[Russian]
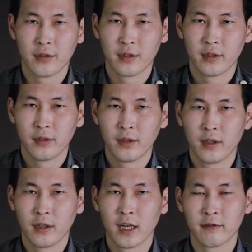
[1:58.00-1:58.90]
делать,
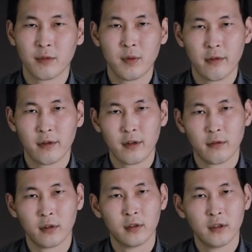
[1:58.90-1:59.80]
как воспитывать
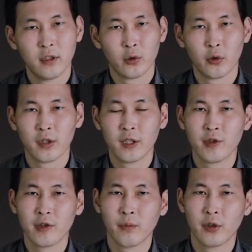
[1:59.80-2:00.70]
его. Он
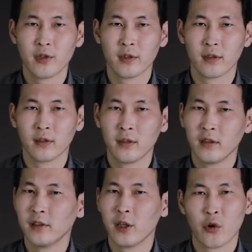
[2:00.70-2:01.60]
единственный мой сын,
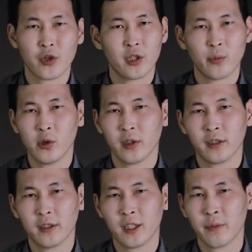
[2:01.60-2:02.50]
я уже не
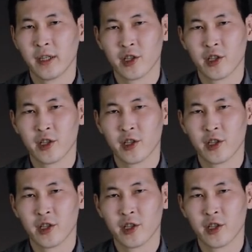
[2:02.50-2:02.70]
молод, и